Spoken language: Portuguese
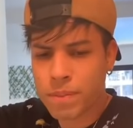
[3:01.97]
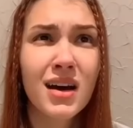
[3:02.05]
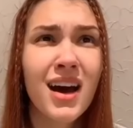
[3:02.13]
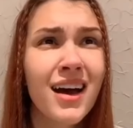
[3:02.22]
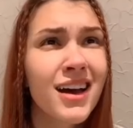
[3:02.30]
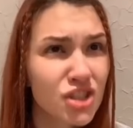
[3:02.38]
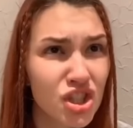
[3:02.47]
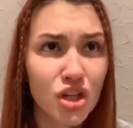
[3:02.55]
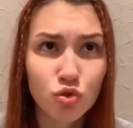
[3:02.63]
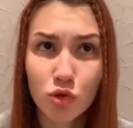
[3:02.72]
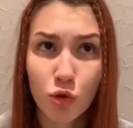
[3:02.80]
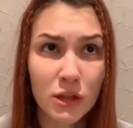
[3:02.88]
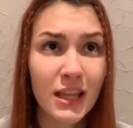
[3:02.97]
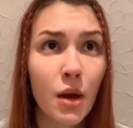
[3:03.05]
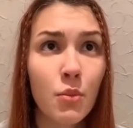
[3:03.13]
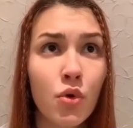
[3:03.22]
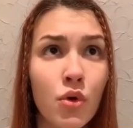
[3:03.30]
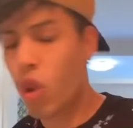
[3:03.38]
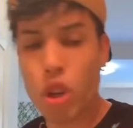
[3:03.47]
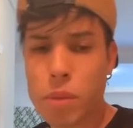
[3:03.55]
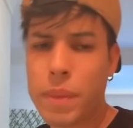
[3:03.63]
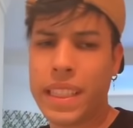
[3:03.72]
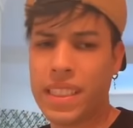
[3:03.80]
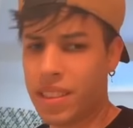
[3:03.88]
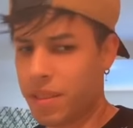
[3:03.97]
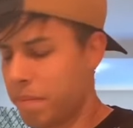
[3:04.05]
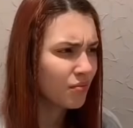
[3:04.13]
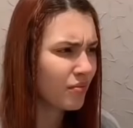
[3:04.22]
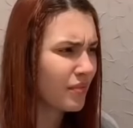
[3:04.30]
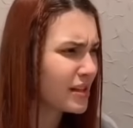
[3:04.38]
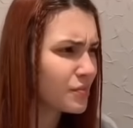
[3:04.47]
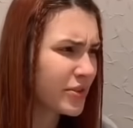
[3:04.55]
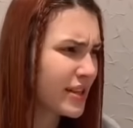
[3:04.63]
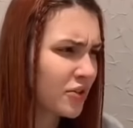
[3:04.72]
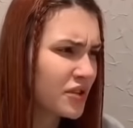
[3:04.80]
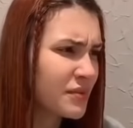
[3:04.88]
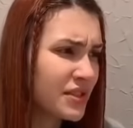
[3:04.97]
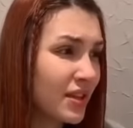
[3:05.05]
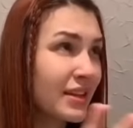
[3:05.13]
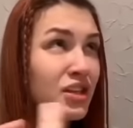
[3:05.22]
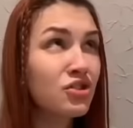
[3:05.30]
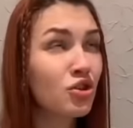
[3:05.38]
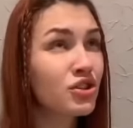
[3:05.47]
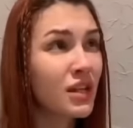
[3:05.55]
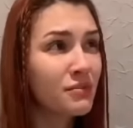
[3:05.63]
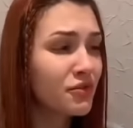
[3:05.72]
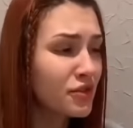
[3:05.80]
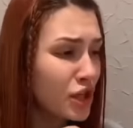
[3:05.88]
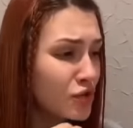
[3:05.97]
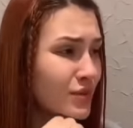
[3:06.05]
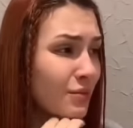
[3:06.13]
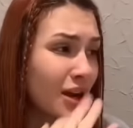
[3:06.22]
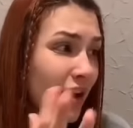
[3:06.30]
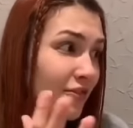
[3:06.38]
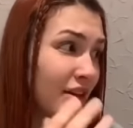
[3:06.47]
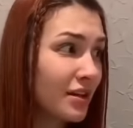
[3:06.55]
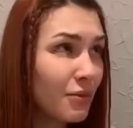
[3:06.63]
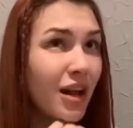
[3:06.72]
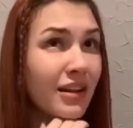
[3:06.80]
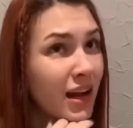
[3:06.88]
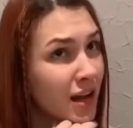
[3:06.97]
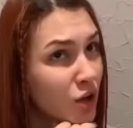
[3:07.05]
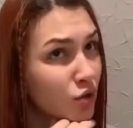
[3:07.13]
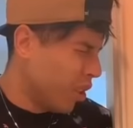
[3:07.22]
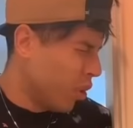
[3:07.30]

A gente tá junto há quanto tempo? Dois meses. Dois meses, pois é, dois meses não é nem de longe tempo suficiente pro namorado ver a namorada cagando. Não